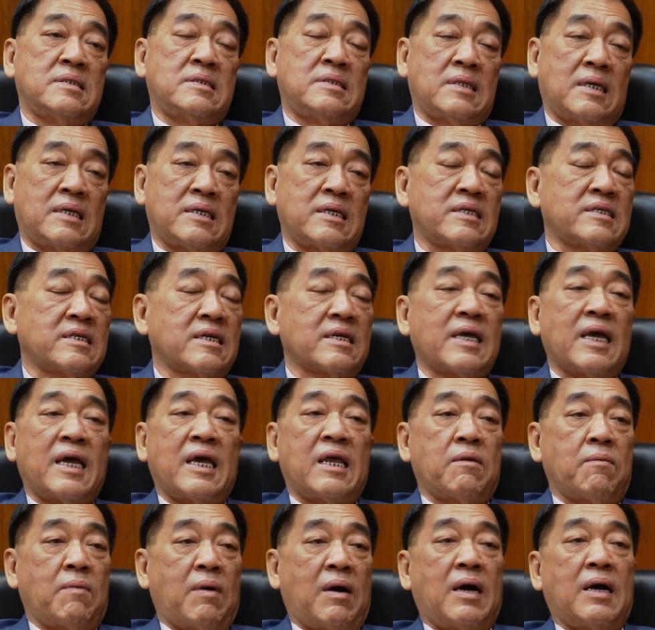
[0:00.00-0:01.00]
เราจะสังเกต
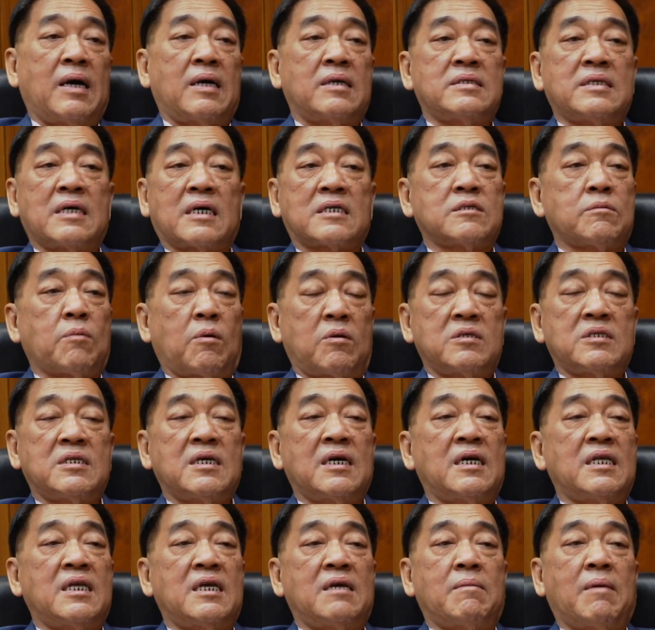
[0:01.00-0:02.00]
ว่าจากสปอนเซอ
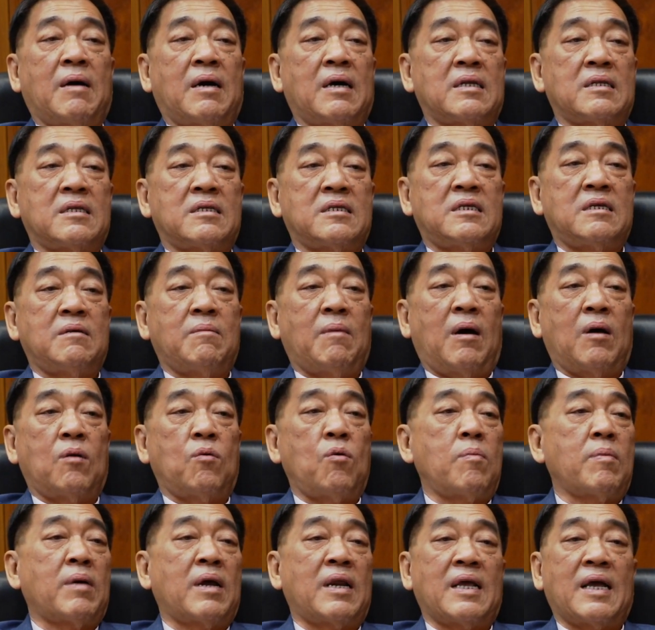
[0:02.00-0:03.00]
ร์ที่มาที่มาร่
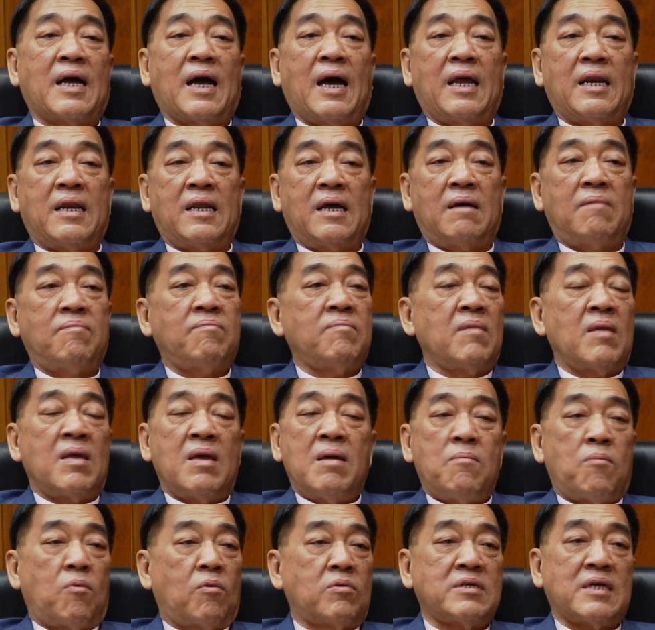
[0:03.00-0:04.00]
วมกันในงานเนี่ย
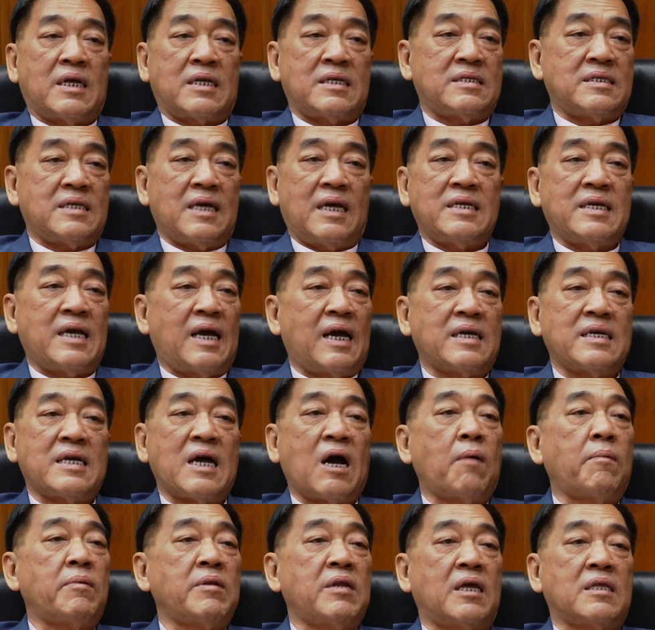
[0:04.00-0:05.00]
บริษัทใหญ่ๆยั
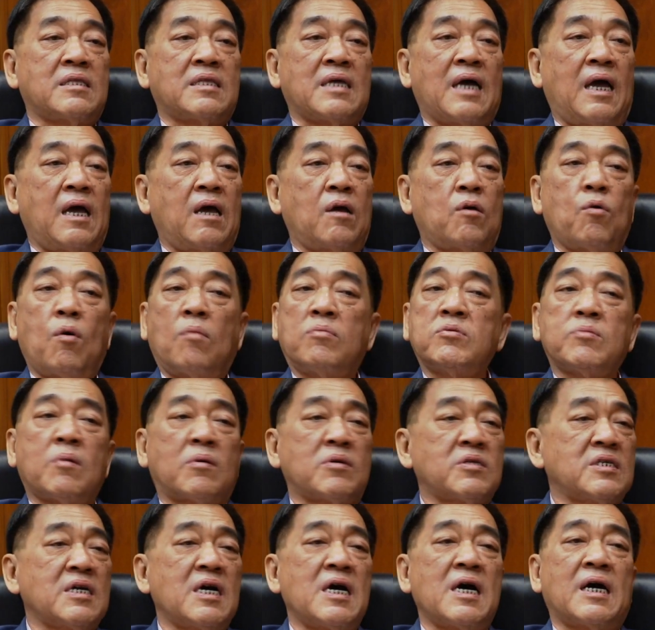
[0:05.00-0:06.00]
กษ์ประเทศไทยร่วมสปอ
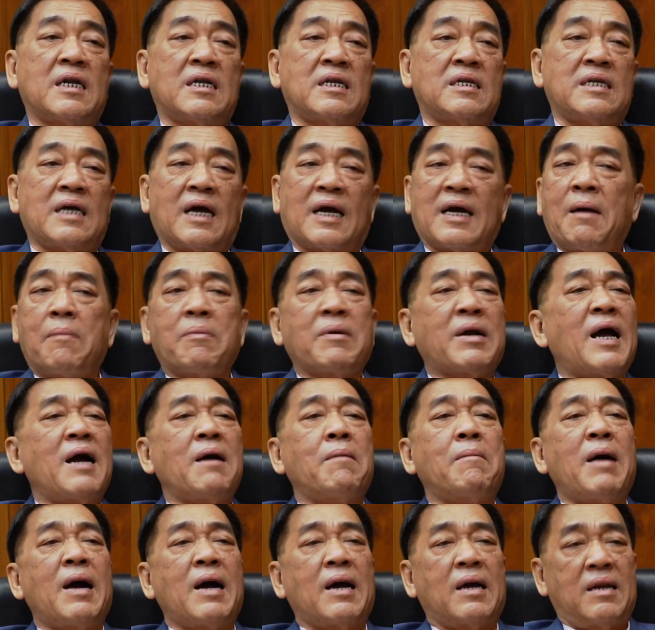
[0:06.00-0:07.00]
นเซอร์กันอย่างคับข้าง
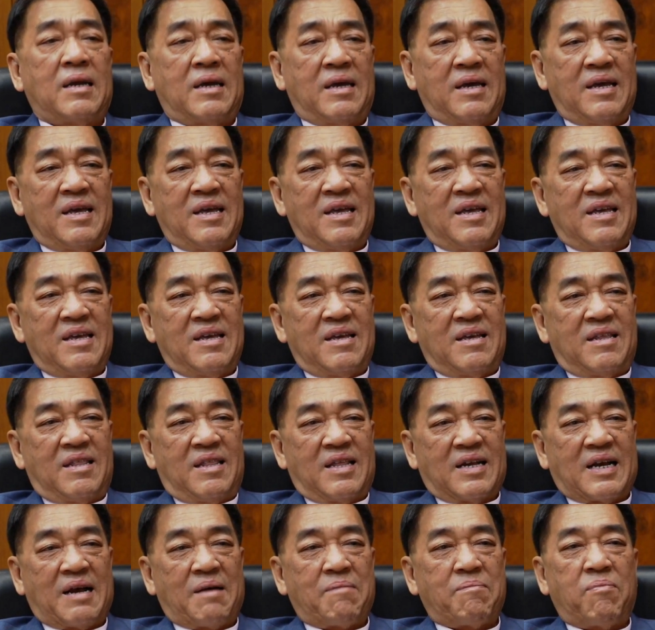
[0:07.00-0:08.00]
มากเลย
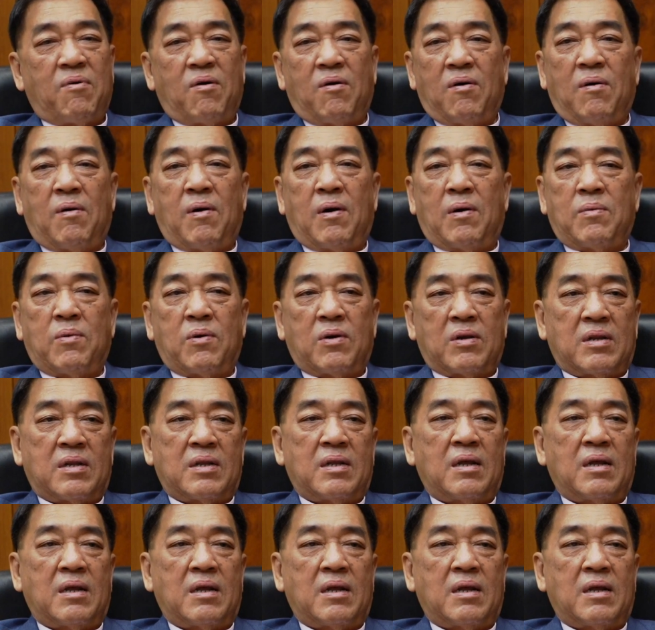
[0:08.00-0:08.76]
นะครับเพราะว่า